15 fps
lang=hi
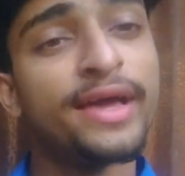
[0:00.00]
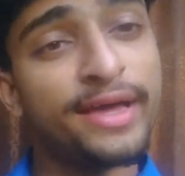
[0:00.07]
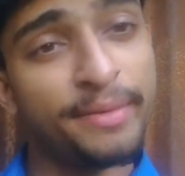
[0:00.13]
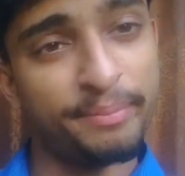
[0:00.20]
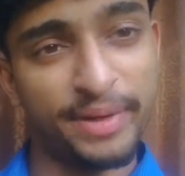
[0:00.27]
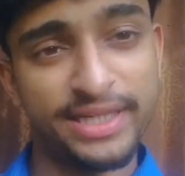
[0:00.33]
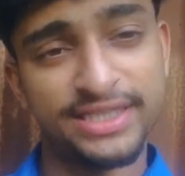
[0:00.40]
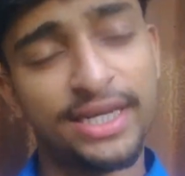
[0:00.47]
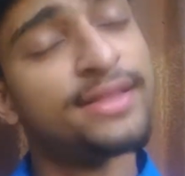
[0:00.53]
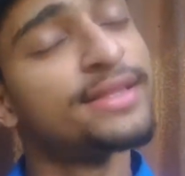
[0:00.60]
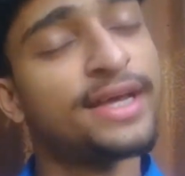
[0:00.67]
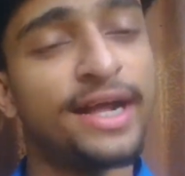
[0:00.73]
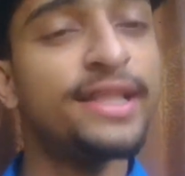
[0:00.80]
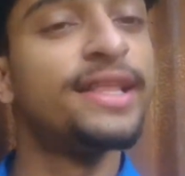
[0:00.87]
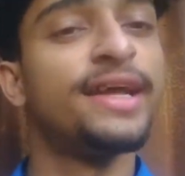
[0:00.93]
मेंशन
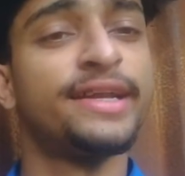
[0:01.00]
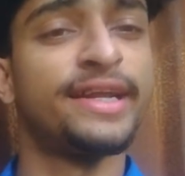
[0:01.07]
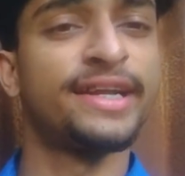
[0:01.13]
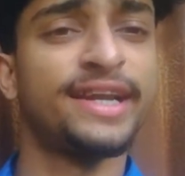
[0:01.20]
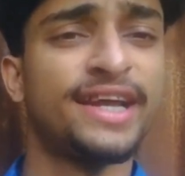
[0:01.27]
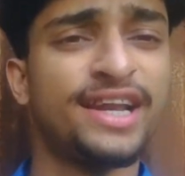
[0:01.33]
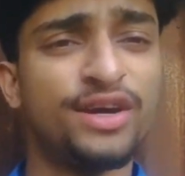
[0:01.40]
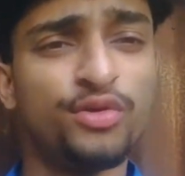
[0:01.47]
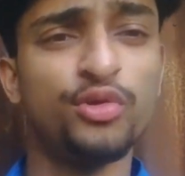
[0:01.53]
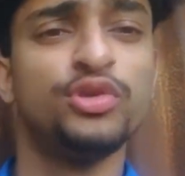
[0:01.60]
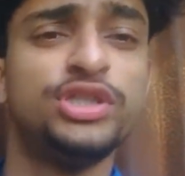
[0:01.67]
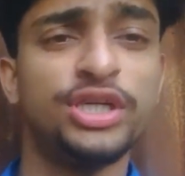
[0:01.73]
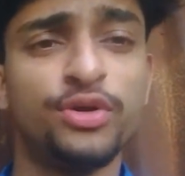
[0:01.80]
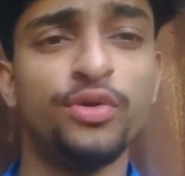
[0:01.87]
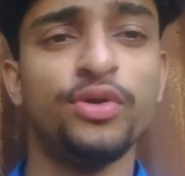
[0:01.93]
कर दिया टेक्निकल
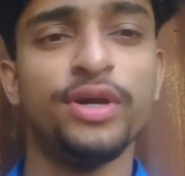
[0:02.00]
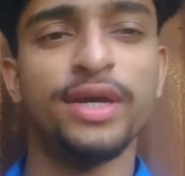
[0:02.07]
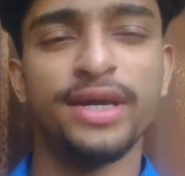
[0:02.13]
गुरुजी को